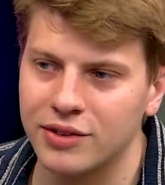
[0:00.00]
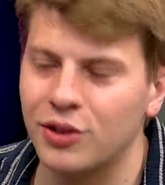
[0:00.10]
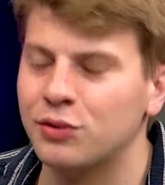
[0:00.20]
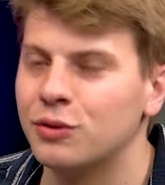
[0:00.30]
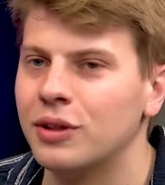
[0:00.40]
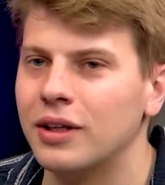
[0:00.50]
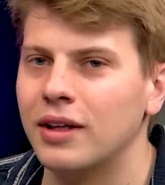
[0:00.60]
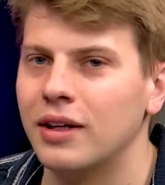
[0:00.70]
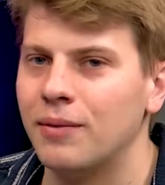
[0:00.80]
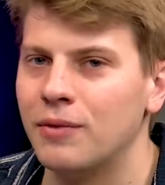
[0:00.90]
znowu
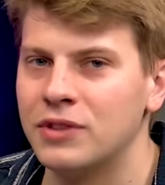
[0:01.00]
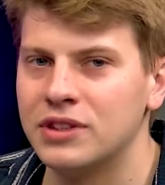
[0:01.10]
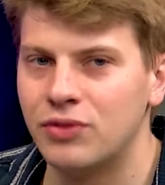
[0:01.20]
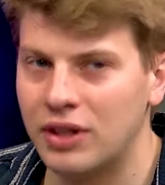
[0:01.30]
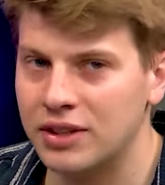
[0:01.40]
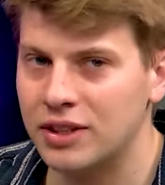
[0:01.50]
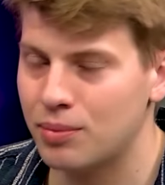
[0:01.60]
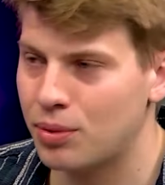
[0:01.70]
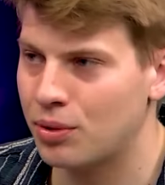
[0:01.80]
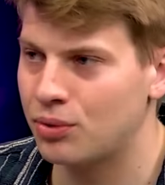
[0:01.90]
wyzwanie,
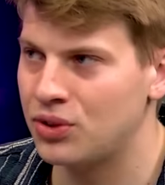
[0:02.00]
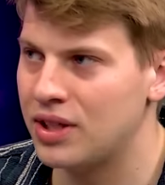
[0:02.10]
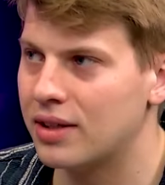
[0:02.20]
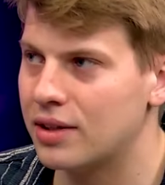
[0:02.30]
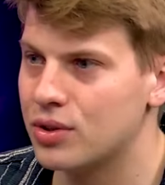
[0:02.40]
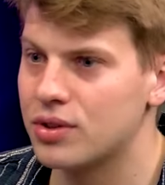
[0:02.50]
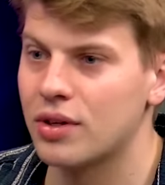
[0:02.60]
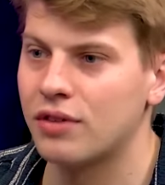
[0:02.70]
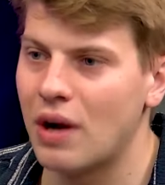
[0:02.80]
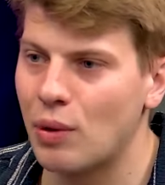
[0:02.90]
bo nie
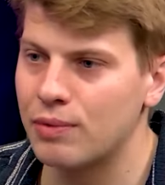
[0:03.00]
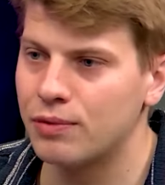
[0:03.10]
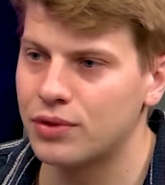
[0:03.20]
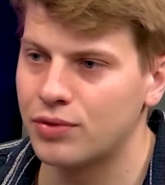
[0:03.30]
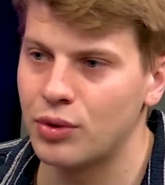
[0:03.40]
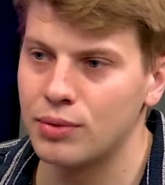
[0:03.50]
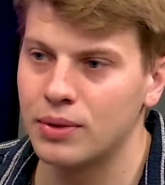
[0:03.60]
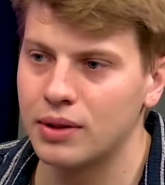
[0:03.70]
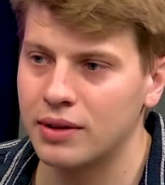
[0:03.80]
reżyserowałem w swoim